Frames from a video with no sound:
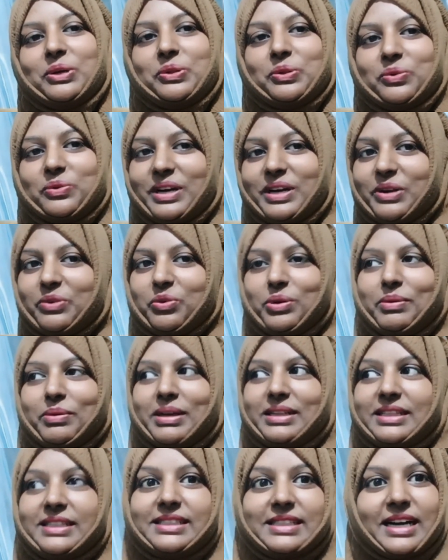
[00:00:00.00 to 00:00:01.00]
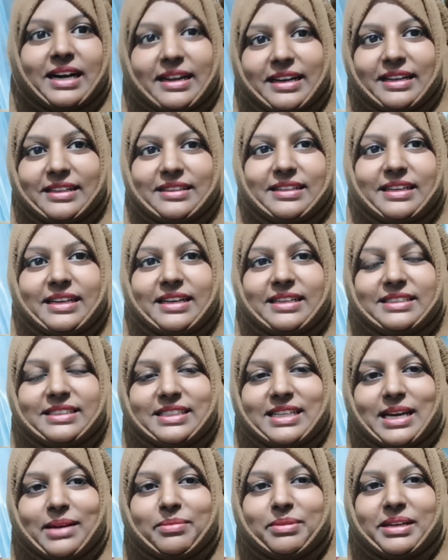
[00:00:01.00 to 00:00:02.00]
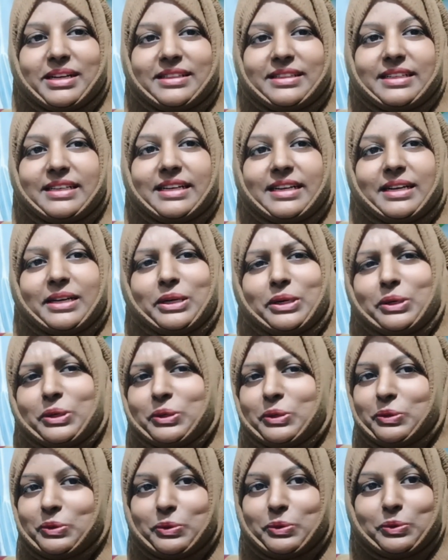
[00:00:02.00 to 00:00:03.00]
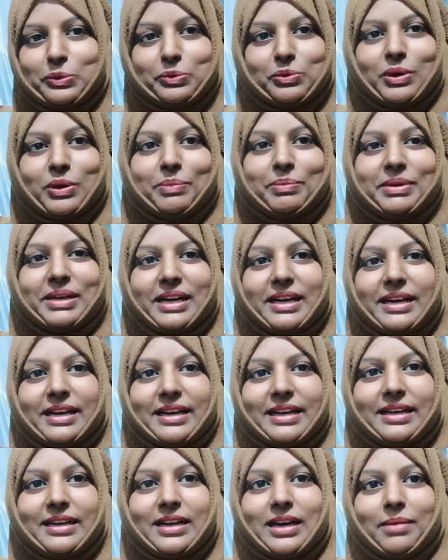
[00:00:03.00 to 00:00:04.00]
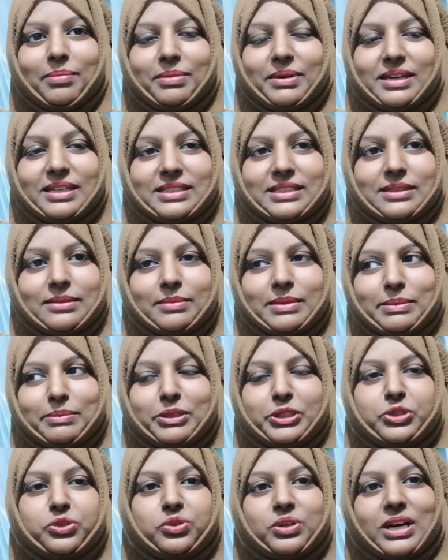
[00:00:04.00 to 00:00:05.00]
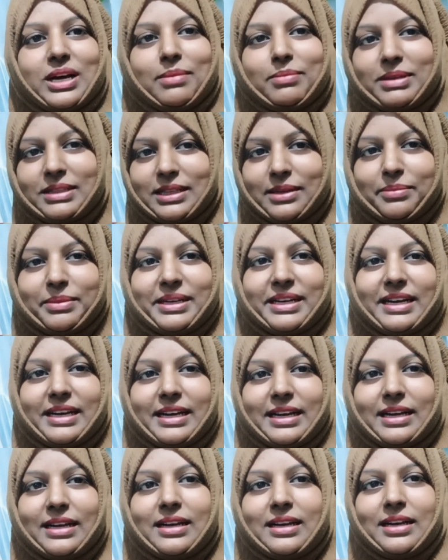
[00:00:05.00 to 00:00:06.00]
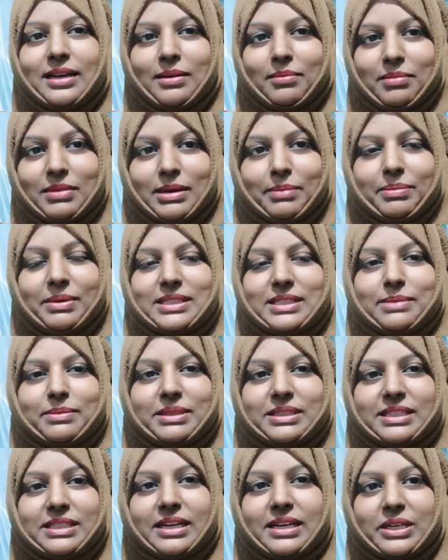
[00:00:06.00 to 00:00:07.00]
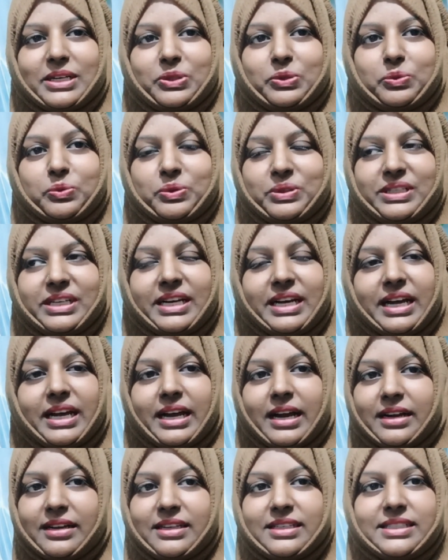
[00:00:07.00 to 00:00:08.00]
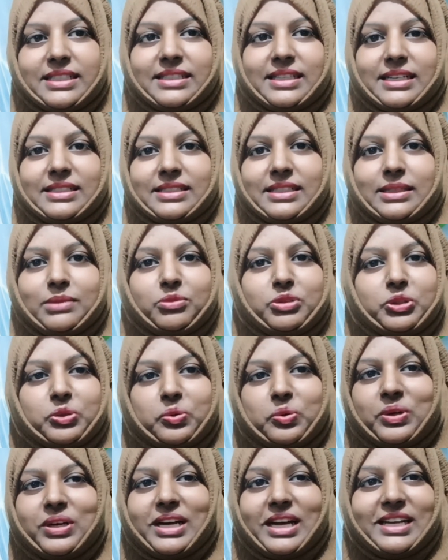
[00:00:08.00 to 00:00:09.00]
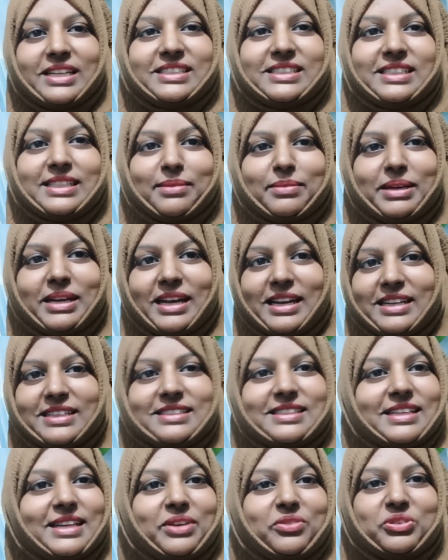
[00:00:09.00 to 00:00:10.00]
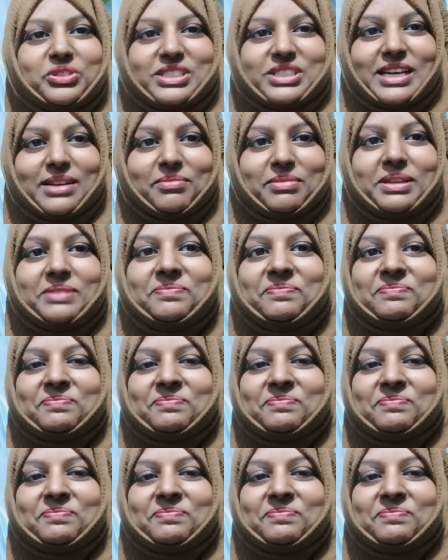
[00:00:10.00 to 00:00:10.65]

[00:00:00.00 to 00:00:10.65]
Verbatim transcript: तो खैर कोई बात नहीं जहाँ रहते हैं जिस घर में रहते हैं तो वो अपना है अपना समय बच्चों का है मतलब मेरा है मैं अपना समझ के करती हूँ ये है हक नहीं जताना चाहती मुझे कोई लालच नहीं है मैं लालच से नहीं हूँ इस घर में